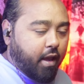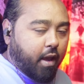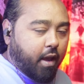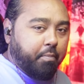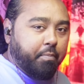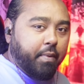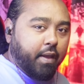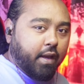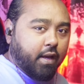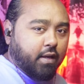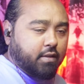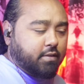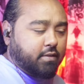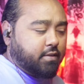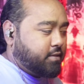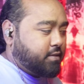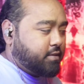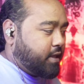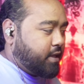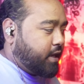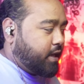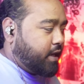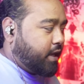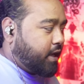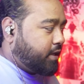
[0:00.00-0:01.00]
अब मेकर्स
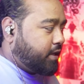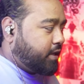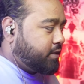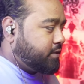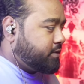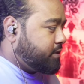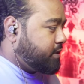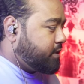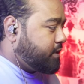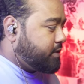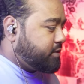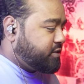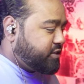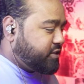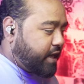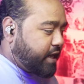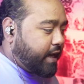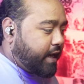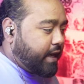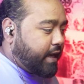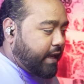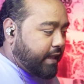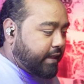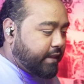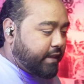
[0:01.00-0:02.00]
इस तरीके का
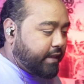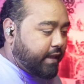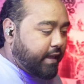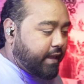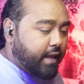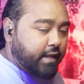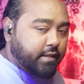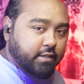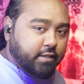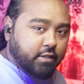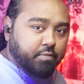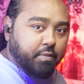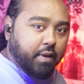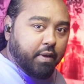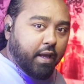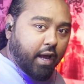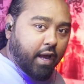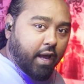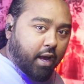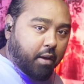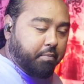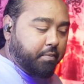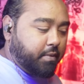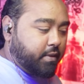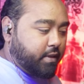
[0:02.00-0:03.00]
स्टैंड लेते हैं जिसमें
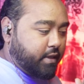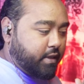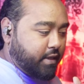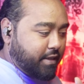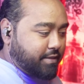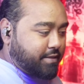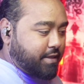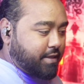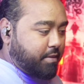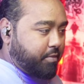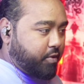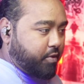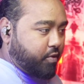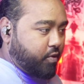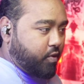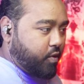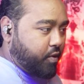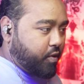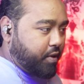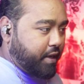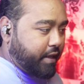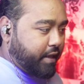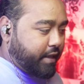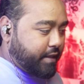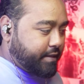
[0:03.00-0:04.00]
अब टीज़र में उन
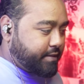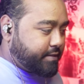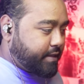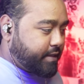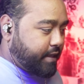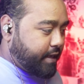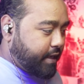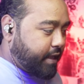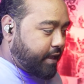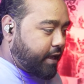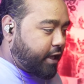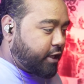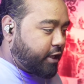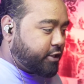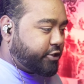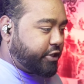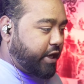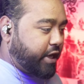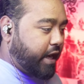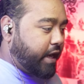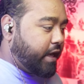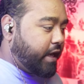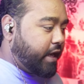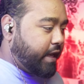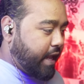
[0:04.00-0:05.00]
लोगों ने किस तरीके का
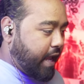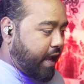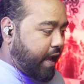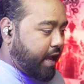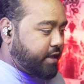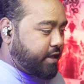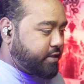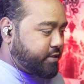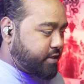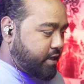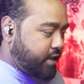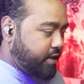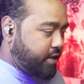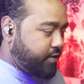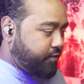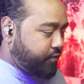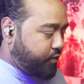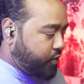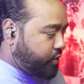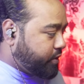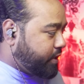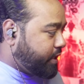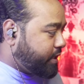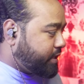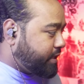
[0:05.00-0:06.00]
स्टैंड लिया है चलिए
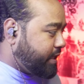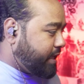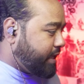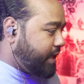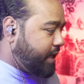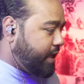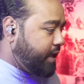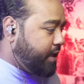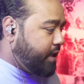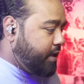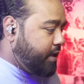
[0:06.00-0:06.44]
वो देखते हैं